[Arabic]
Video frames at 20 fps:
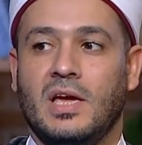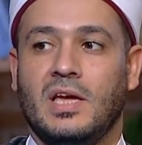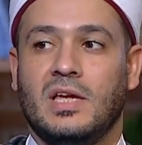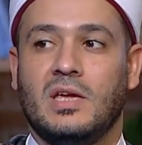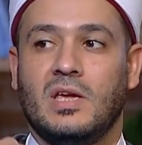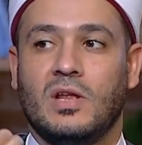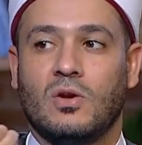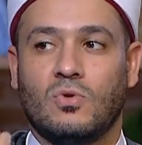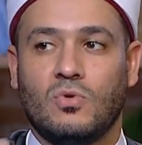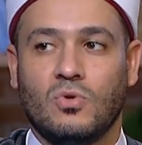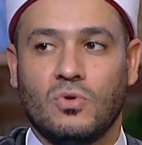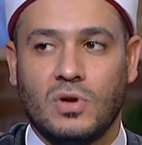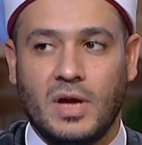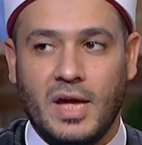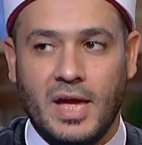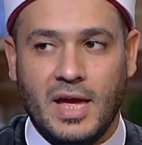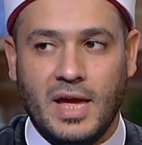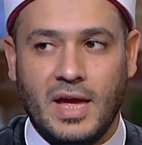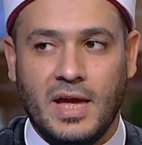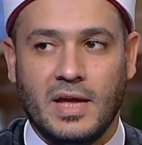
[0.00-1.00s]

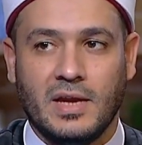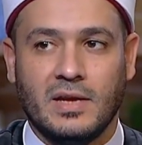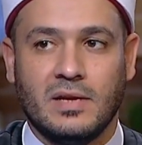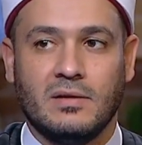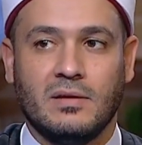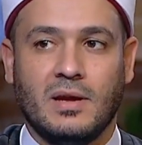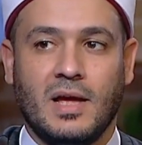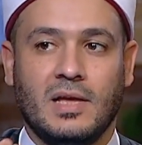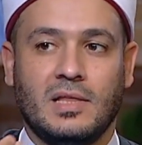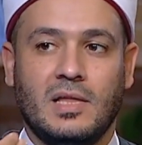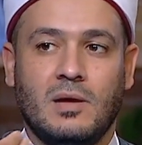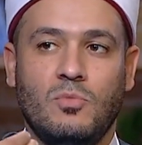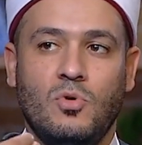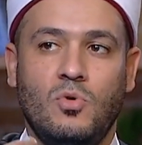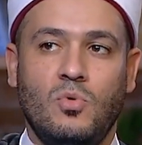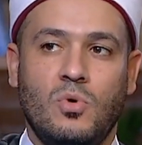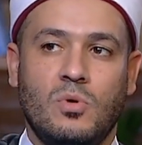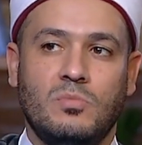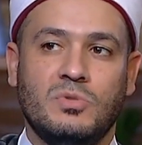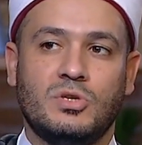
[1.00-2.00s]
القرآن أدام
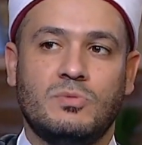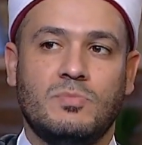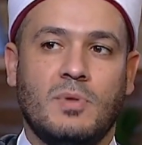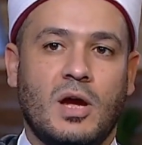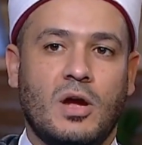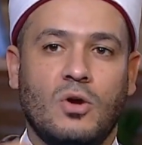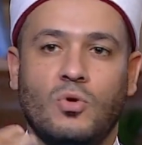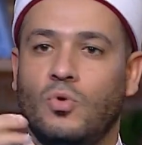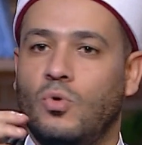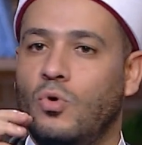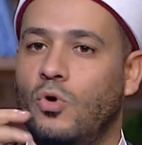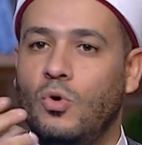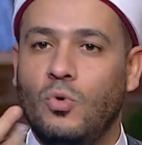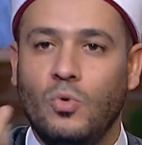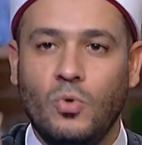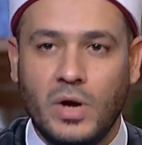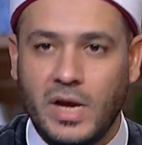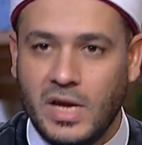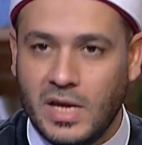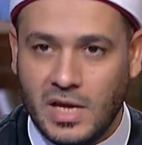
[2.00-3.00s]
هو مش مخلوق
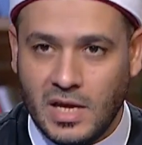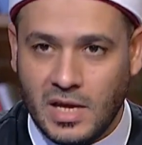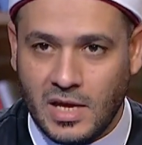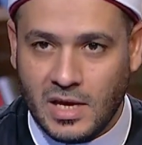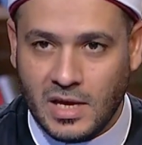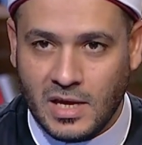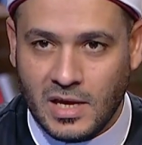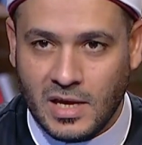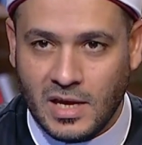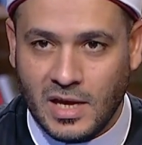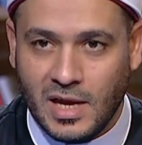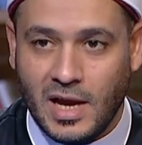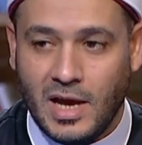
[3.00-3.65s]
هو إيه؟